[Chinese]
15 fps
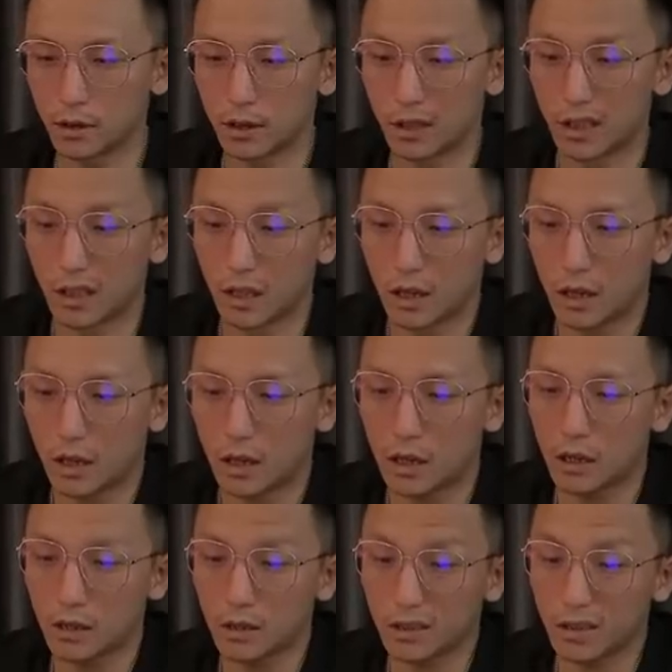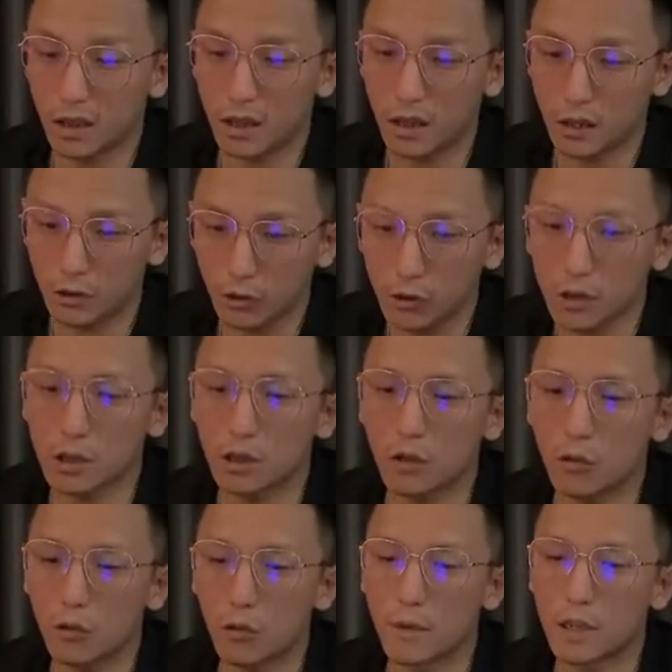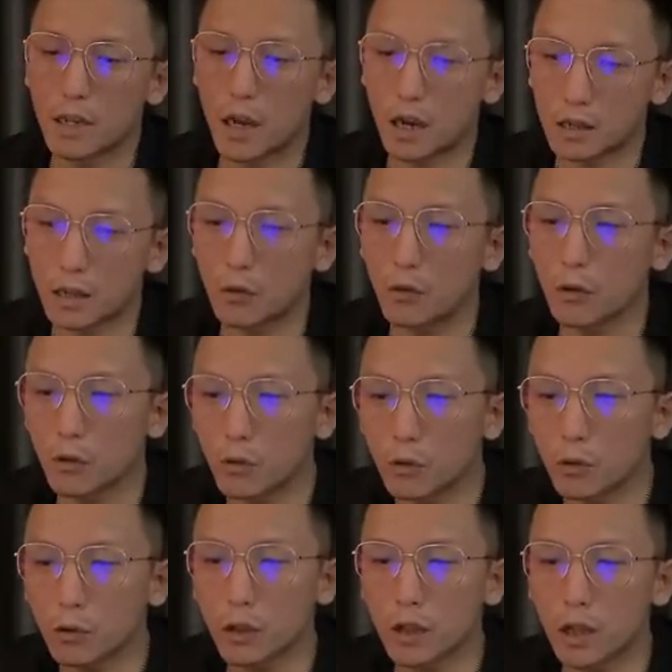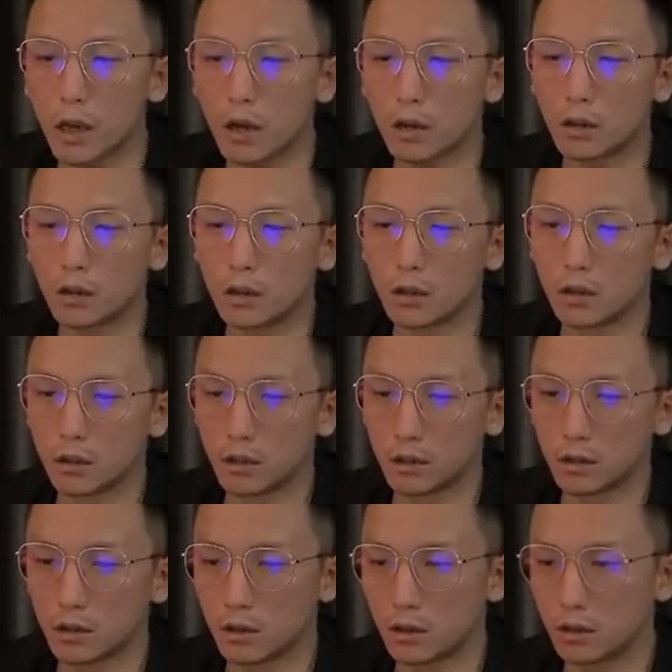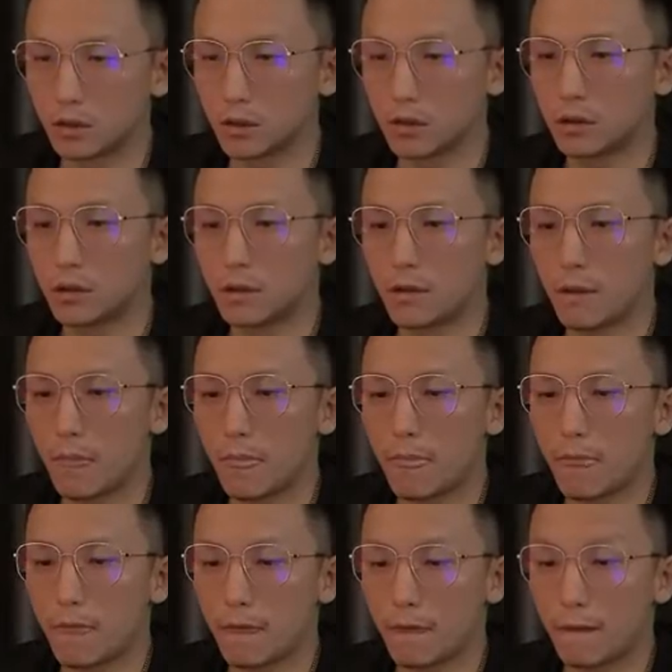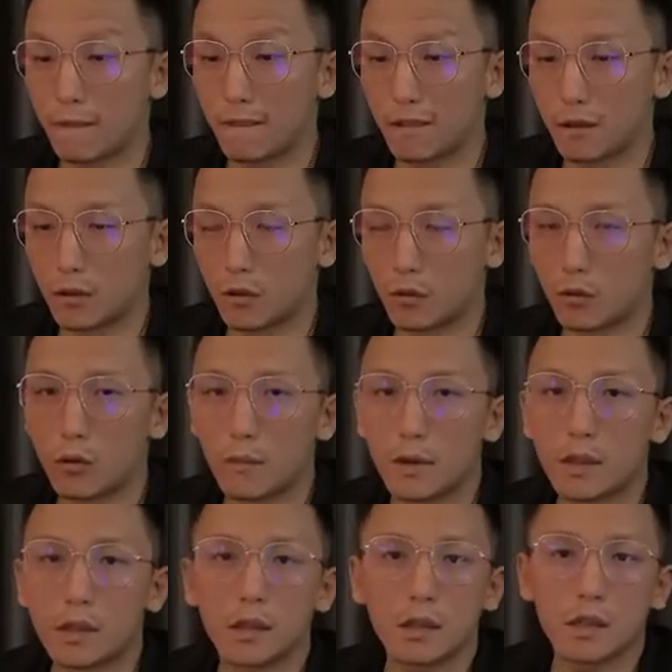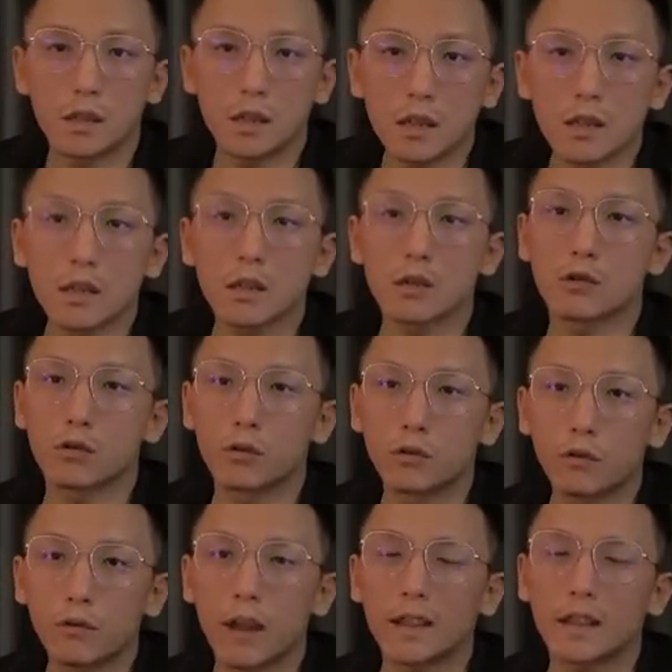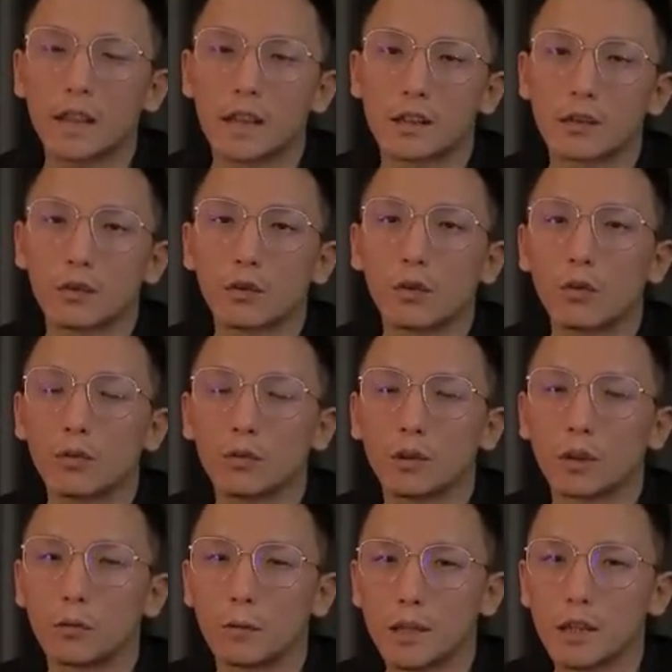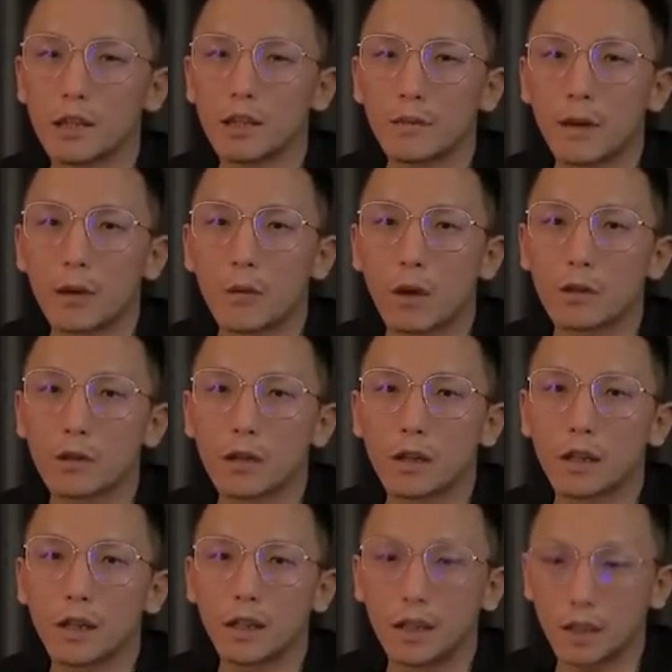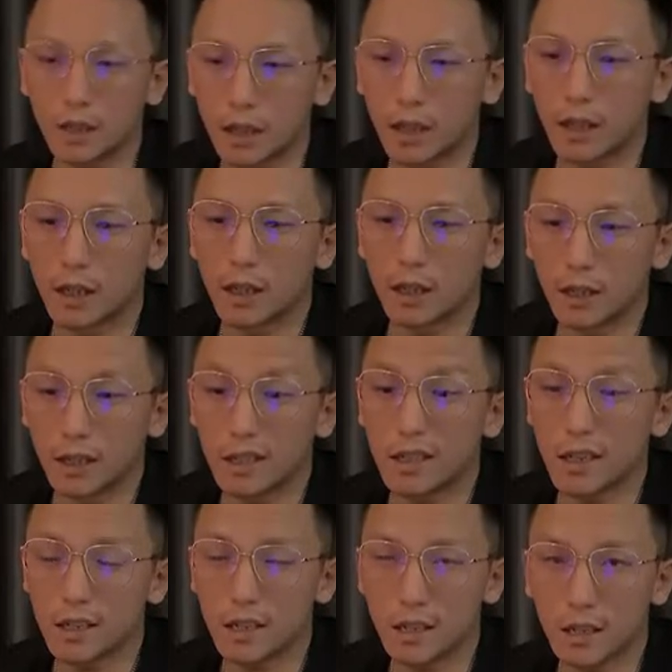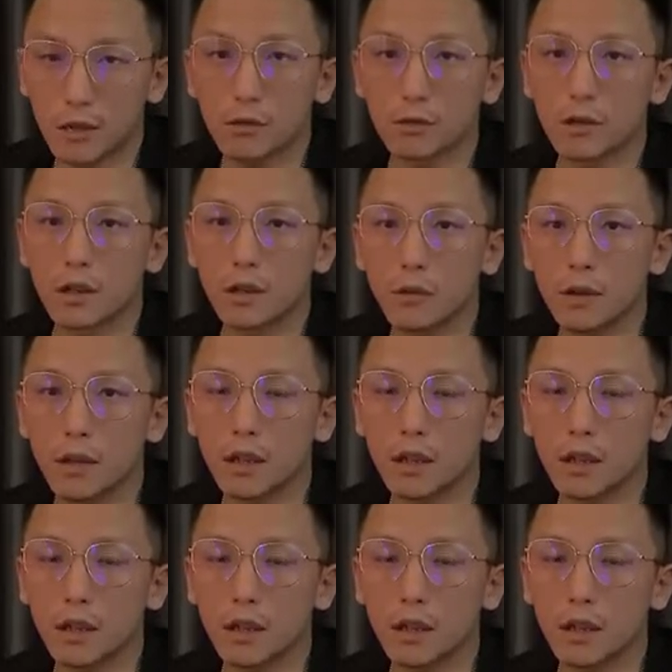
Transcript: 所以，客观上他也一时半会取代不了你。但怎么招来牛人呢？如果你的公司是世界五百强企业，可能还好；对于中小企业来说啊，可就没那么容易了。